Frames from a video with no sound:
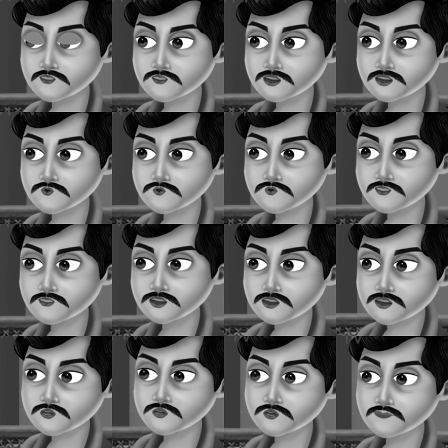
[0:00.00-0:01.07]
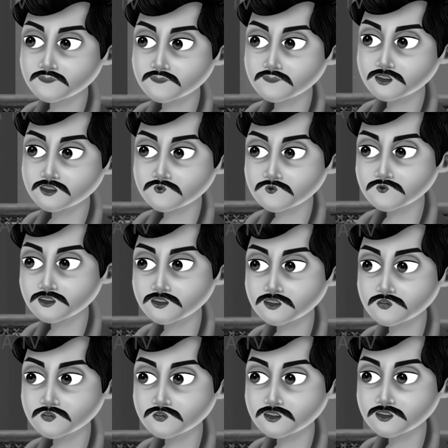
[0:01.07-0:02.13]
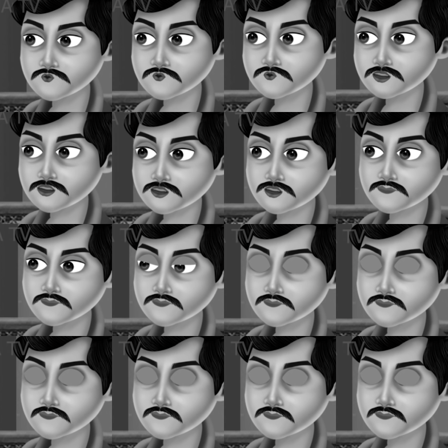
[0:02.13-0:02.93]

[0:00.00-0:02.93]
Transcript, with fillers: మీరెలా పెడతారే మీకు చికెన్ కొట్టడం తెలుసా